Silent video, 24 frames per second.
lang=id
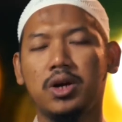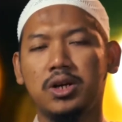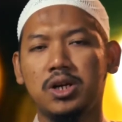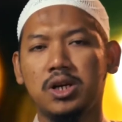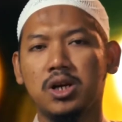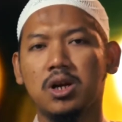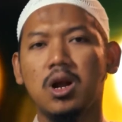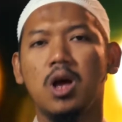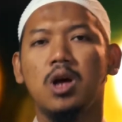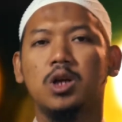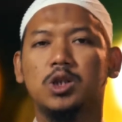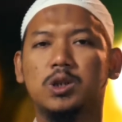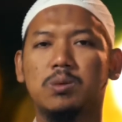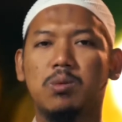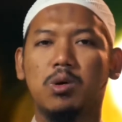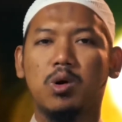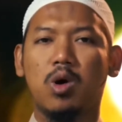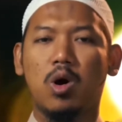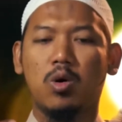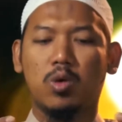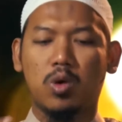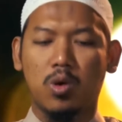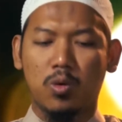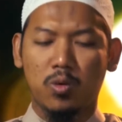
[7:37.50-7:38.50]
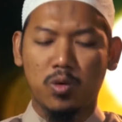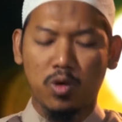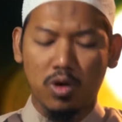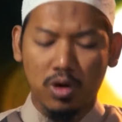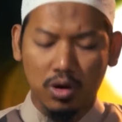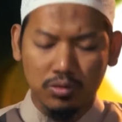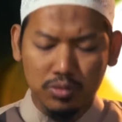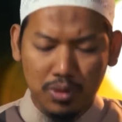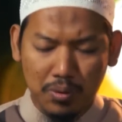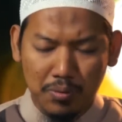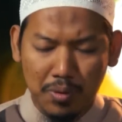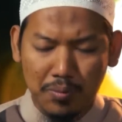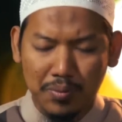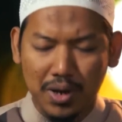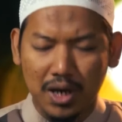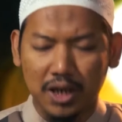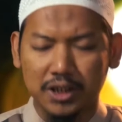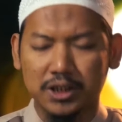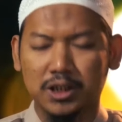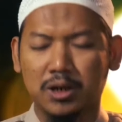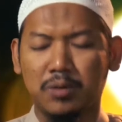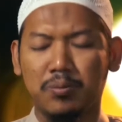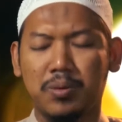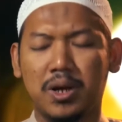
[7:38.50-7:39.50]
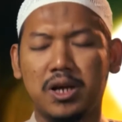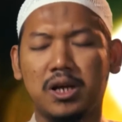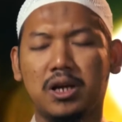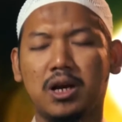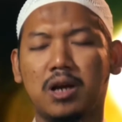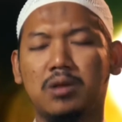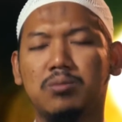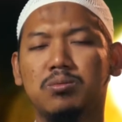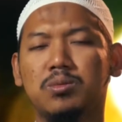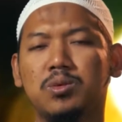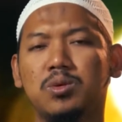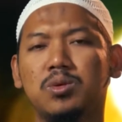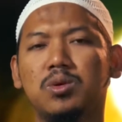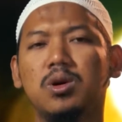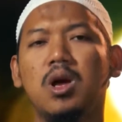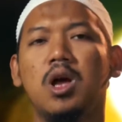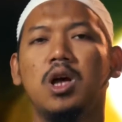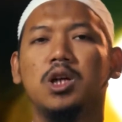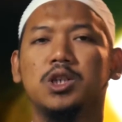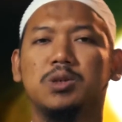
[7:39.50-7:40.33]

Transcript: khair semoga Allah, Allah membalas kebaikanmu